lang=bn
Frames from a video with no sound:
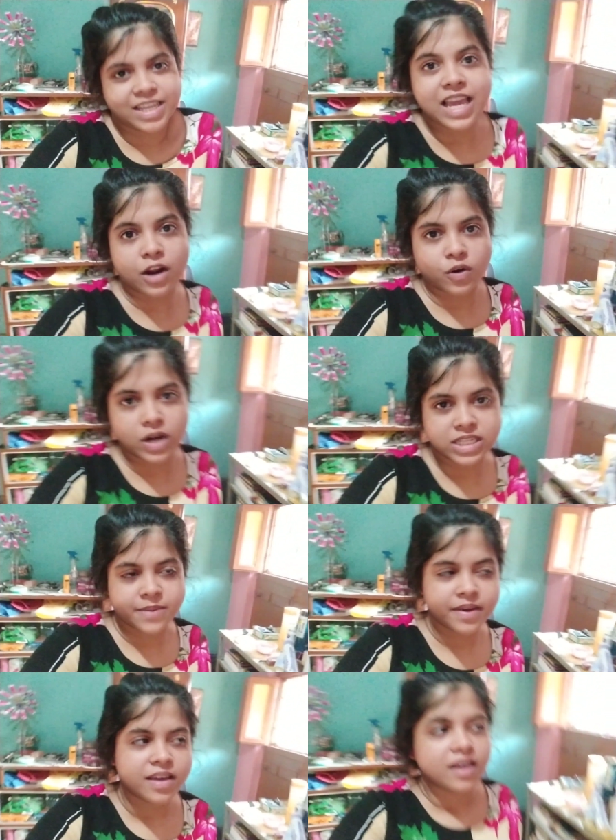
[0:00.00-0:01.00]
কি আর করা
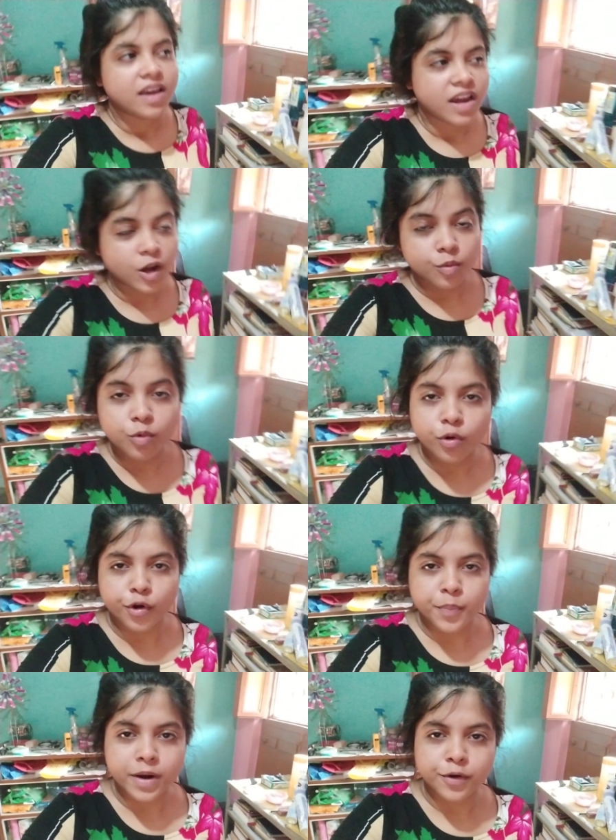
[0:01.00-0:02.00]
যাবে এরকম
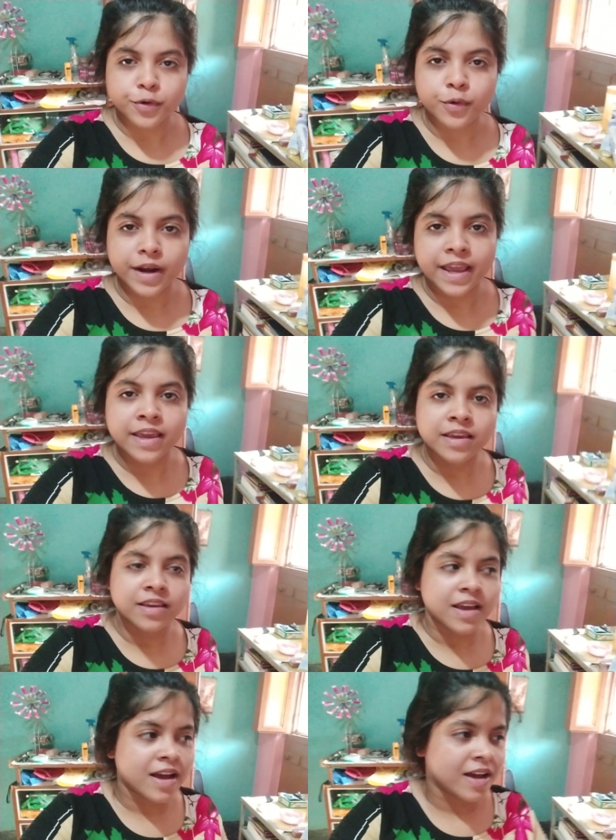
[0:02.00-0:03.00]
ওলট পালট করেই
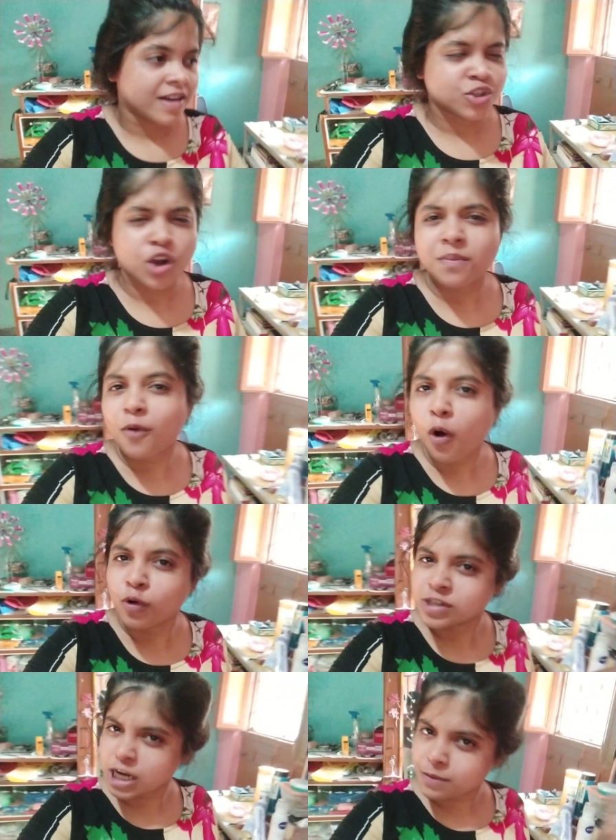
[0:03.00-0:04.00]
সব
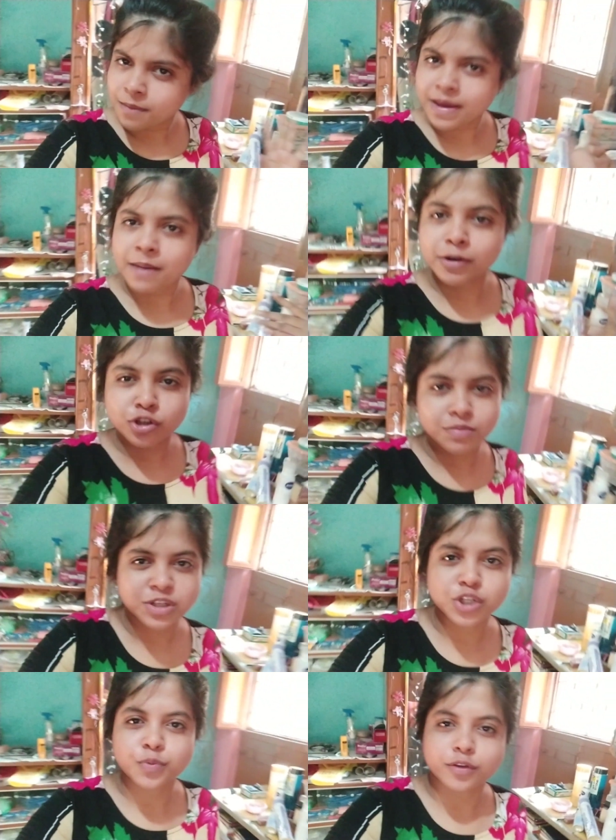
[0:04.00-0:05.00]
অগোছালোভাবে আমার সব
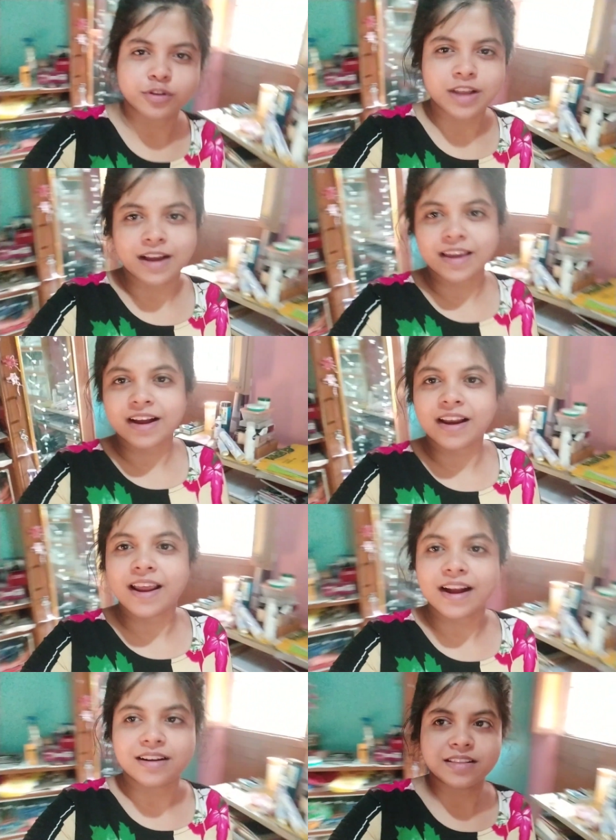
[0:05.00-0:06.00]
জিনিসপত্র থাকে এখানে
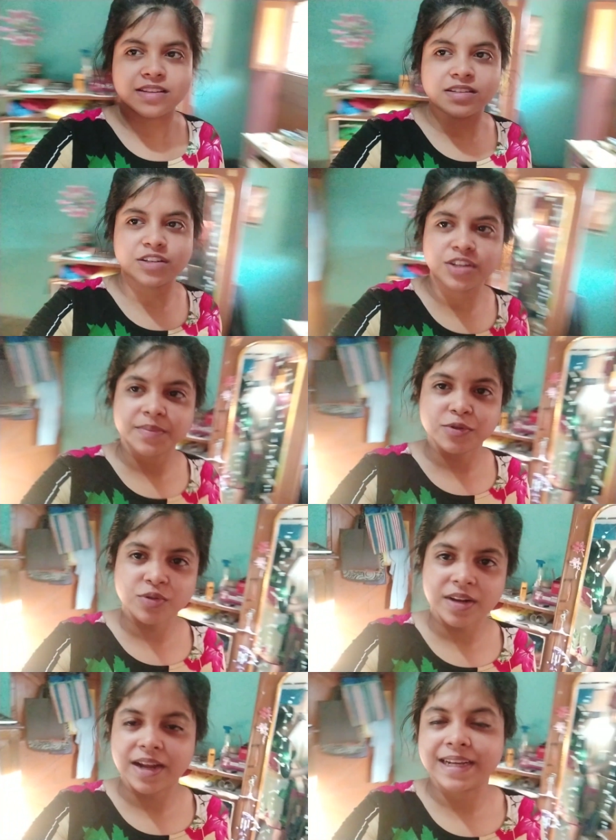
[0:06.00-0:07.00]
এক গাদা জিনিস এই
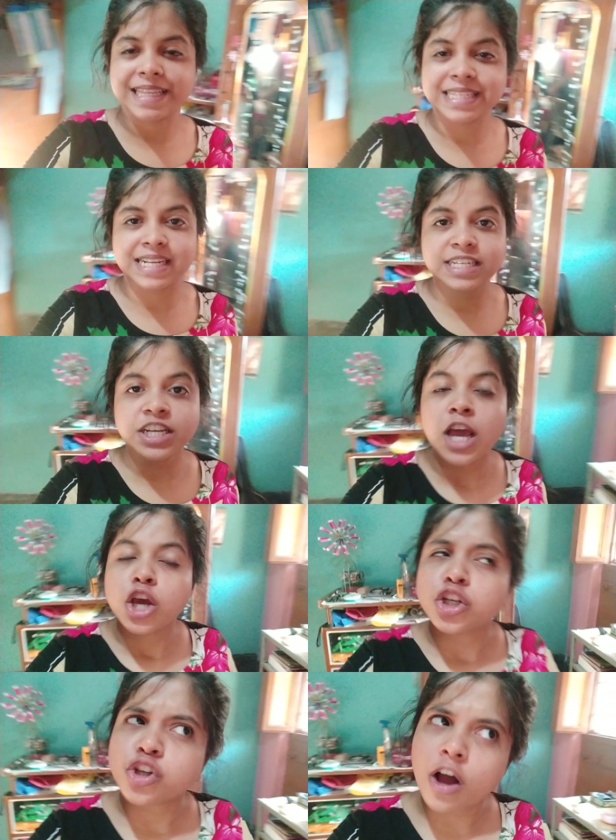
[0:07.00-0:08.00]
পিছনে এক গাদা জিনিস
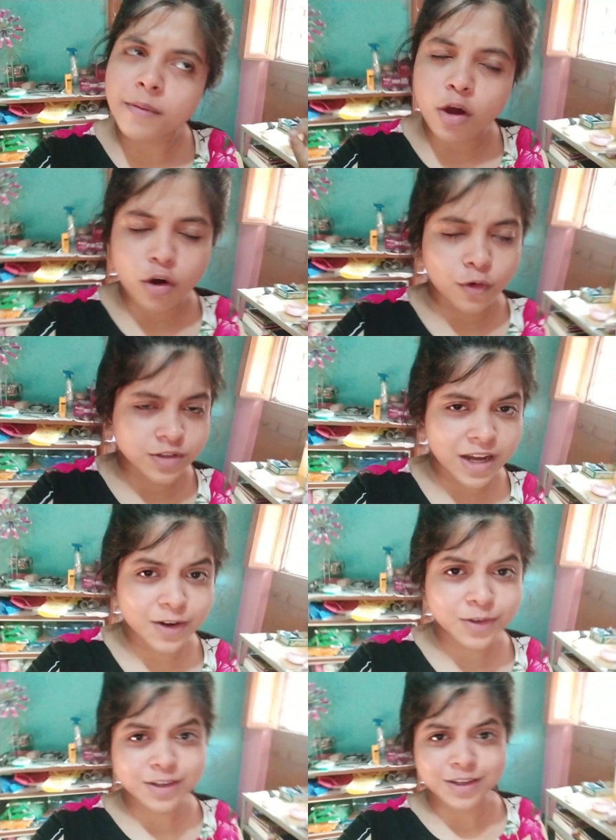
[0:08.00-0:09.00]
সবই
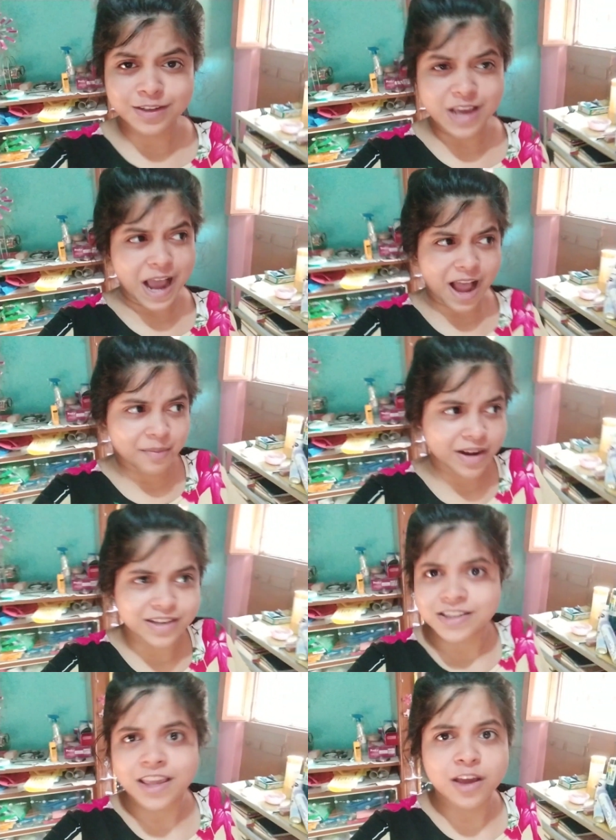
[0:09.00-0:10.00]
অগোছালো আমার
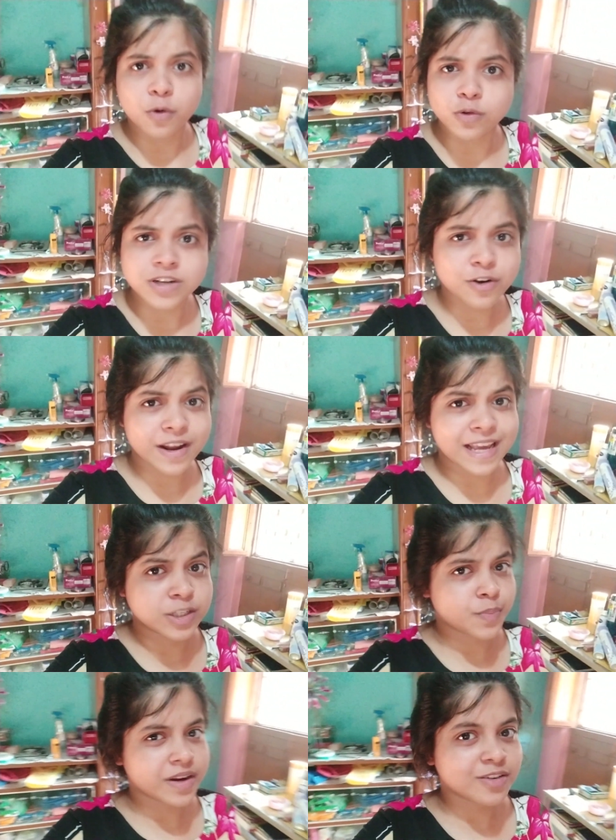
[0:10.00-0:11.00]
কাছ থেকে গোছানোটা
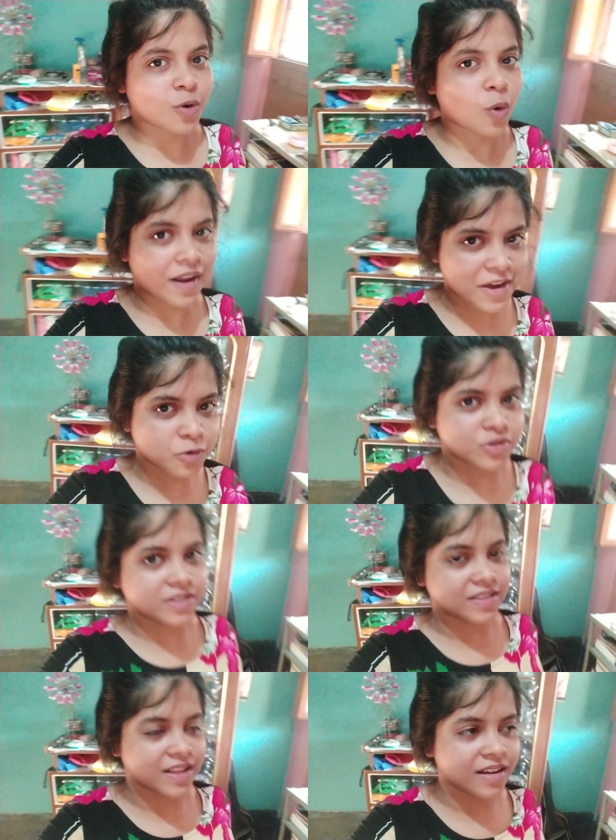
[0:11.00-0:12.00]
এক্সপেক্ট করাই
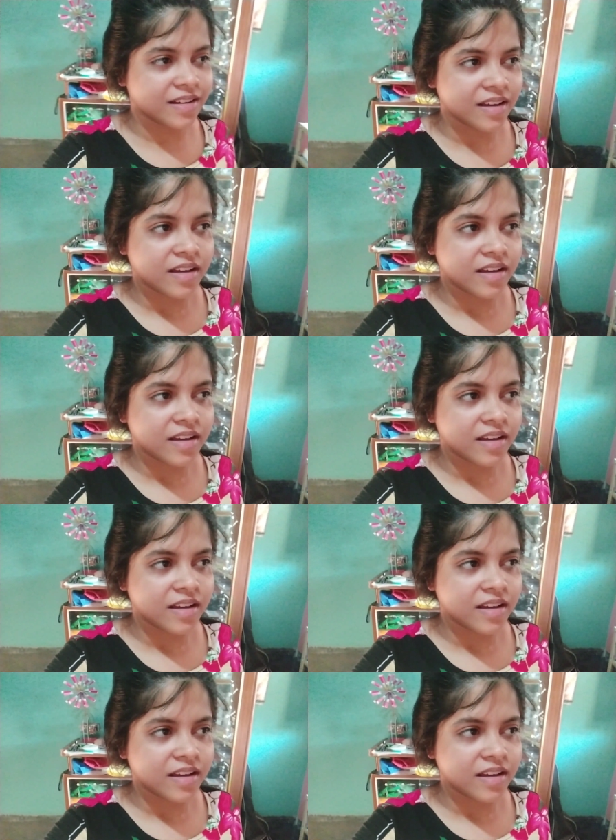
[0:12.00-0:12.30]
উচিত না